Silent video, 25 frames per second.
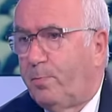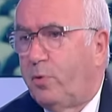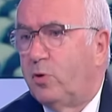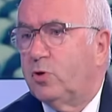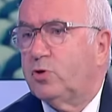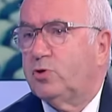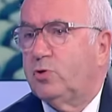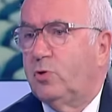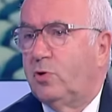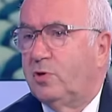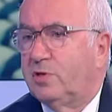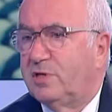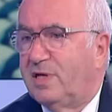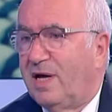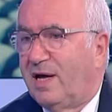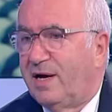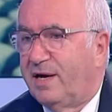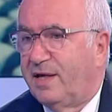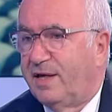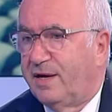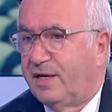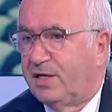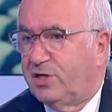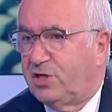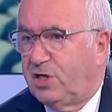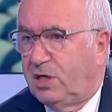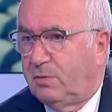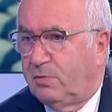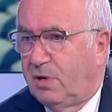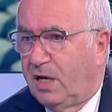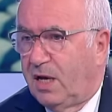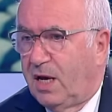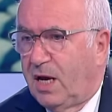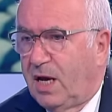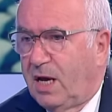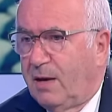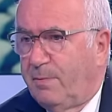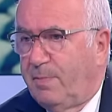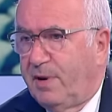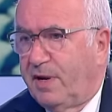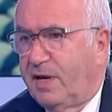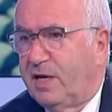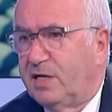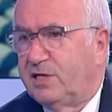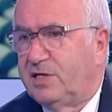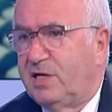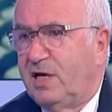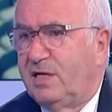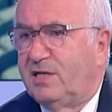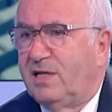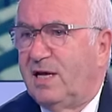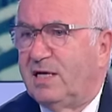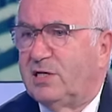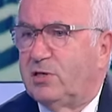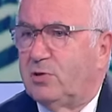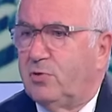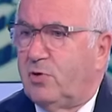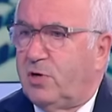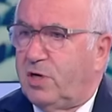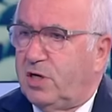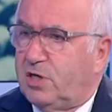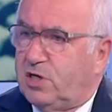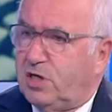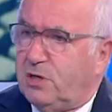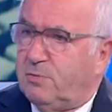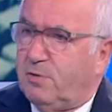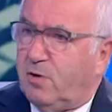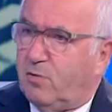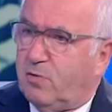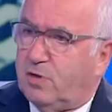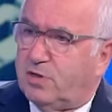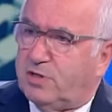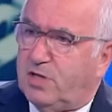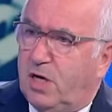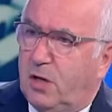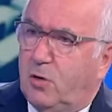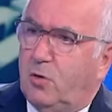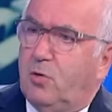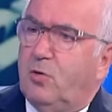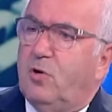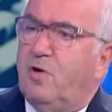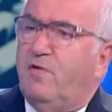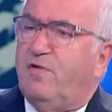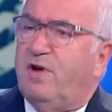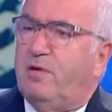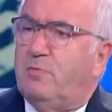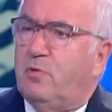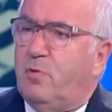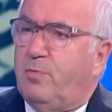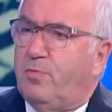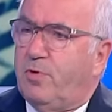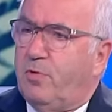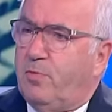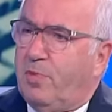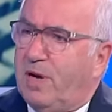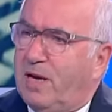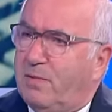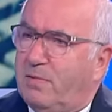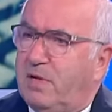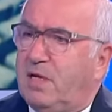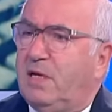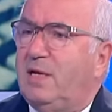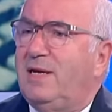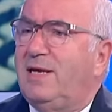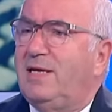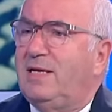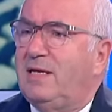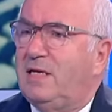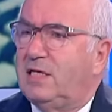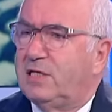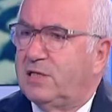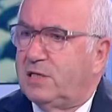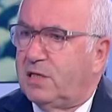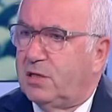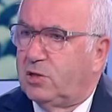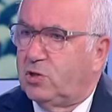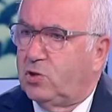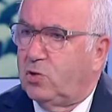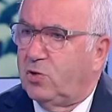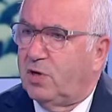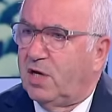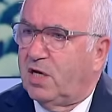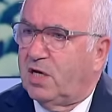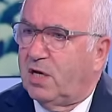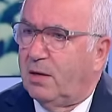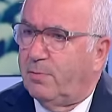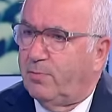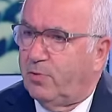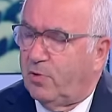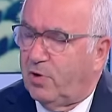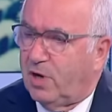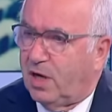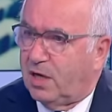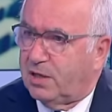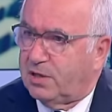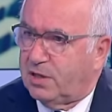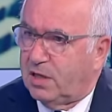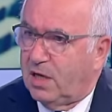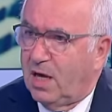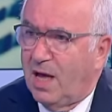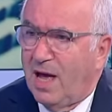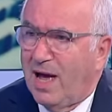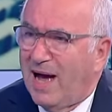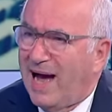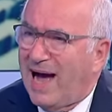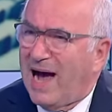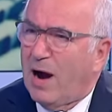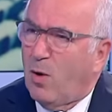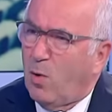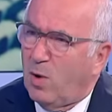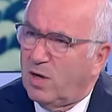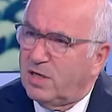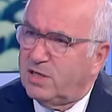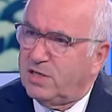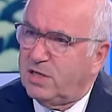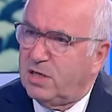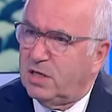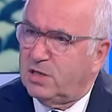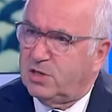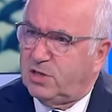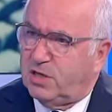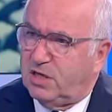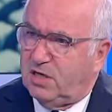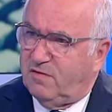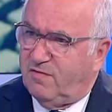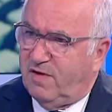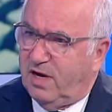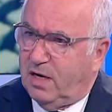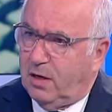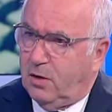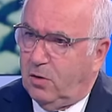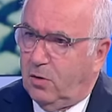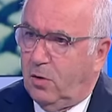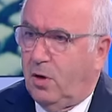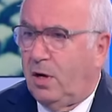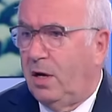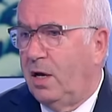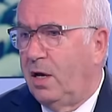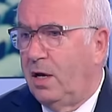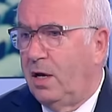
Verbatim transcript: non possono andare a regime, perché se andassero a regime quest'anno noi avremmo problemi di iscrizione ai campionati. A qualsiasi qualsiasi livello.